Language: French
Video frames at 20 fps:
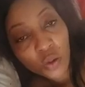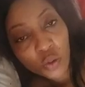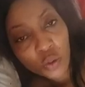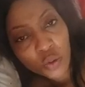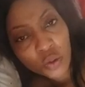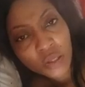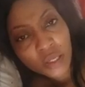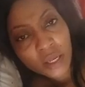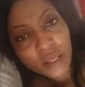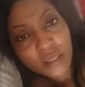
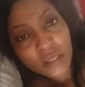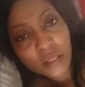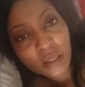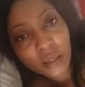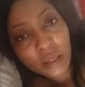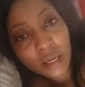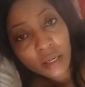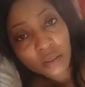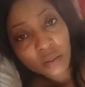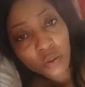jusqu'à
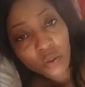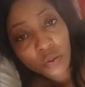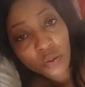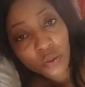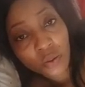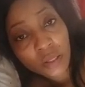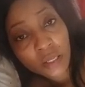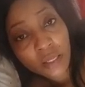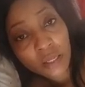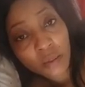attirer
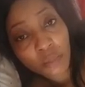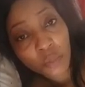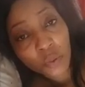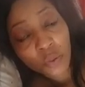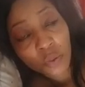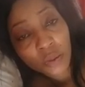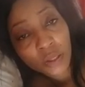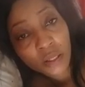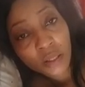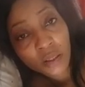l'attention des
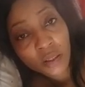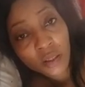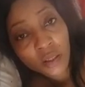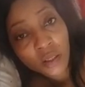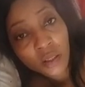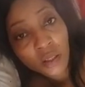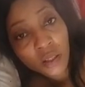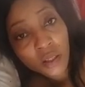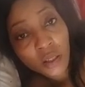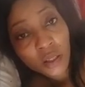Camerounais
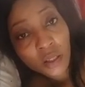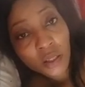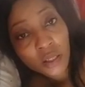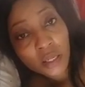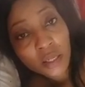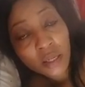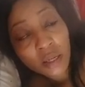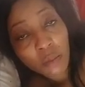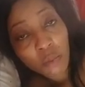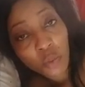et
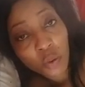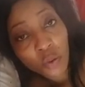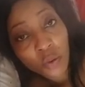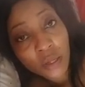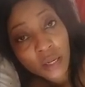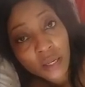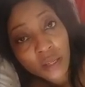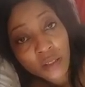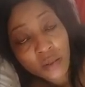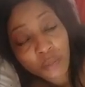des
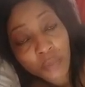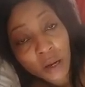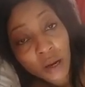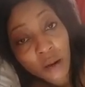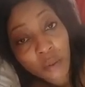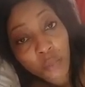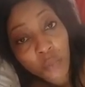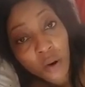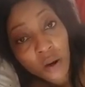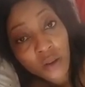Camerounaises par
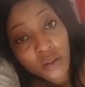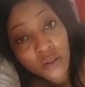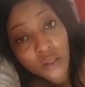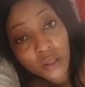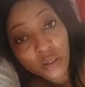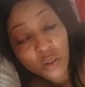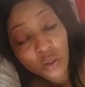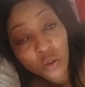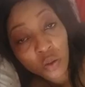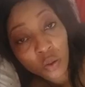rapport à un
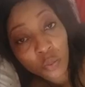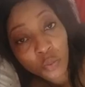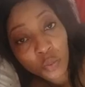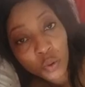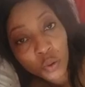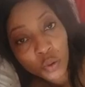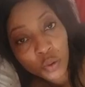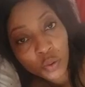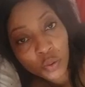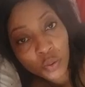certain nombre
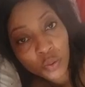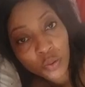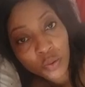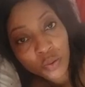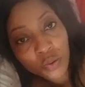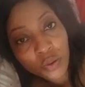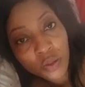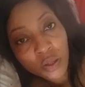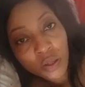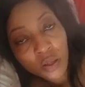de
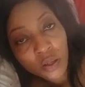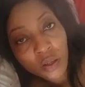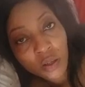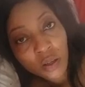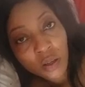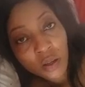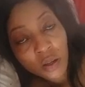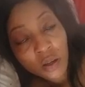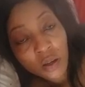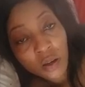choses.
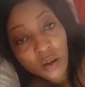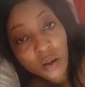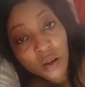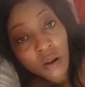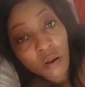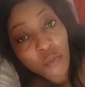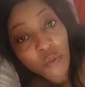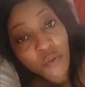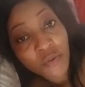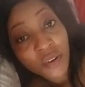
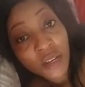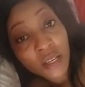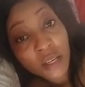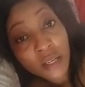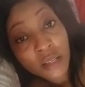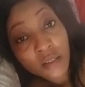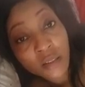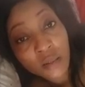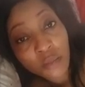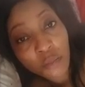Quand vous faites
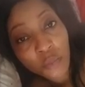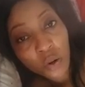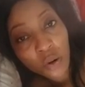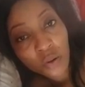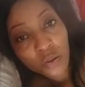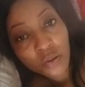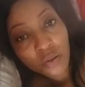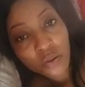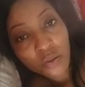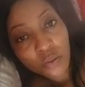les
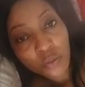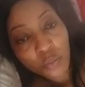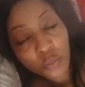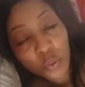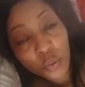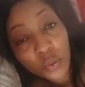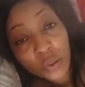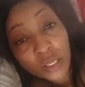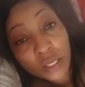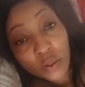inbox
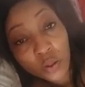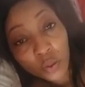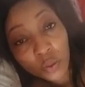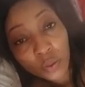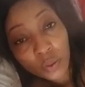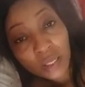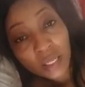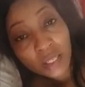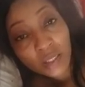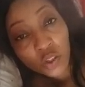pour
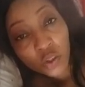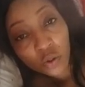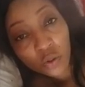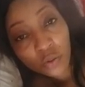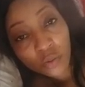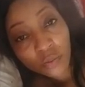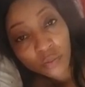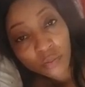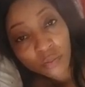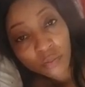détruire les gens,